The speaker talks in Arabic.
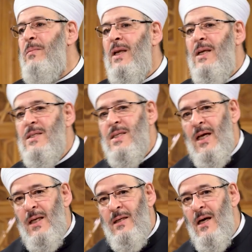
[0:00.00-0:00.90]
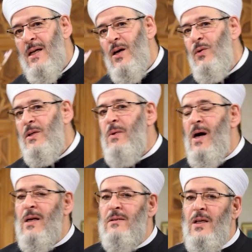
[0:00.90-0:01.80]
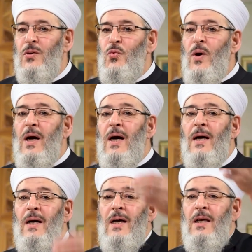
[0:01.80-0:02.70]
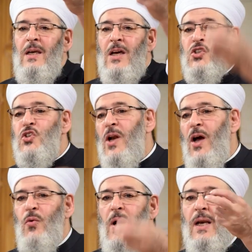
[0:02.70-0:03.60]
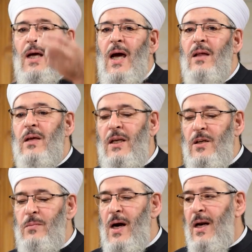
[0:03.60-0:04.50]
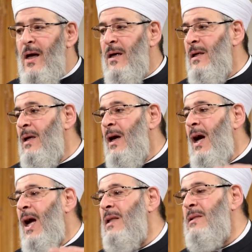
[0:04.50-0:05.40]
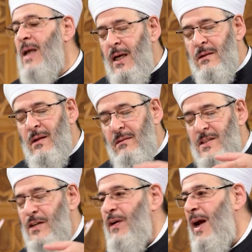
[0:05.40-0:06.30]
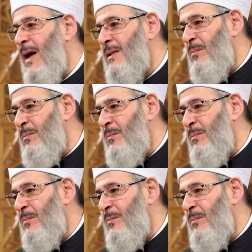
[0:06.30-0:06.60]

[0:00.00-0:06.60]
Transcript: من انسان يقرا عباره ويشرح على هذه العباره عد عده صفحات